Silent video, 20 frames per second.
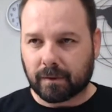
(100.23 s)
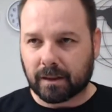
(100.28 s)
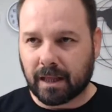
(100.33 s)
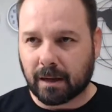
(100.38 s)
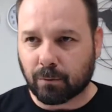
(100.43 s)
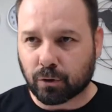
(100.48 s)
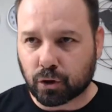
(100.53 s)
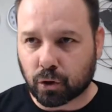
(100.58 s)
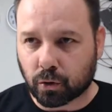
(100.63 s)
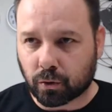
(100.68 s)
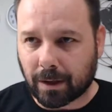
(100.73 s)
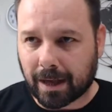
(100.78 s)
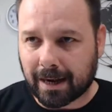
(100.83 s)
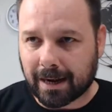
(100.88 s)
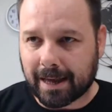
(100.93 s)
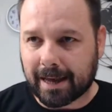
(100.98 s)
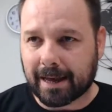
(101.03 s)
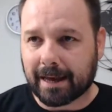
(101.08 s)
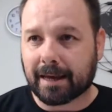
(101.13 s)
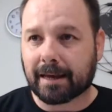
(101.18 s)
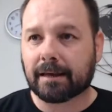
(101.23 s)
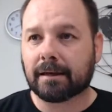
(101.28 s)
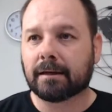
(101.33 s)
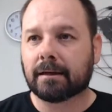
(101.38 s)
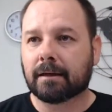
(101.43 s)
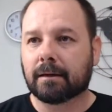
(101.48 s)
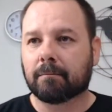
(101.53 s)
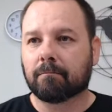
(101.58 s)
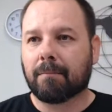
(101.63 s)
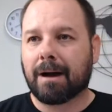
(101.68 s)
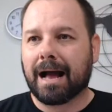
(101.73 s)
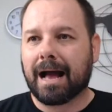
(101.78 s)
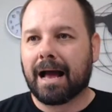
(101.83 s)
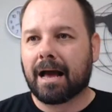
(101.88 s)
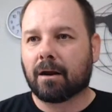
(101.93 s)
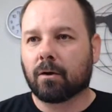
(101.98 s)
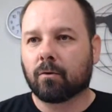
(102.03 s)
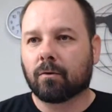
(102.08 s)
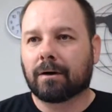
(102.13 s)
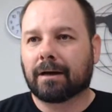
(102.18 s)
Tamo junto, Arley.
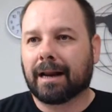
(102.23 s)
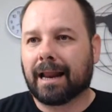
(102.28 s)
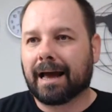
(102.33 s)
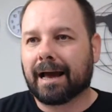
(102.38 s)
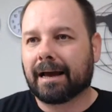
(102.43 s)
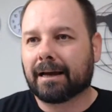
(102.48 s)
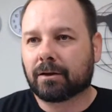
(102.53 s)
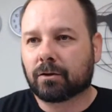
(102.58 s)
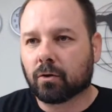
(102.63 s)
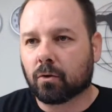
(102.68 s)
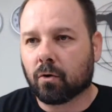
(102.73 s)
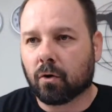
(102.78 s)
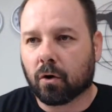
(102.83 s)
Marlon, Clayton,